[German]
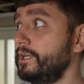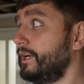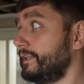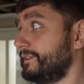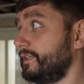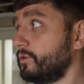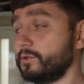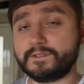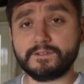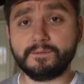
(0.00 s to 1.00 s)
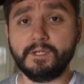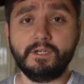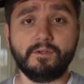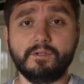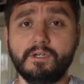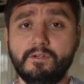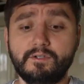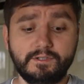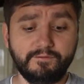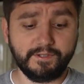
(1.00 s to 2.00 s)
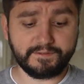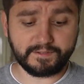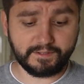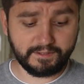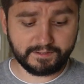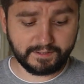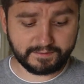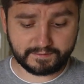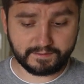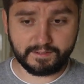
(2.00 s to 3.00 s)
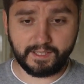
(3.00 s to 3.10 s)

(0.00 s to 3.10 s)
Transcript: also die Größe und auch die Fenster, die ich jetzt äh,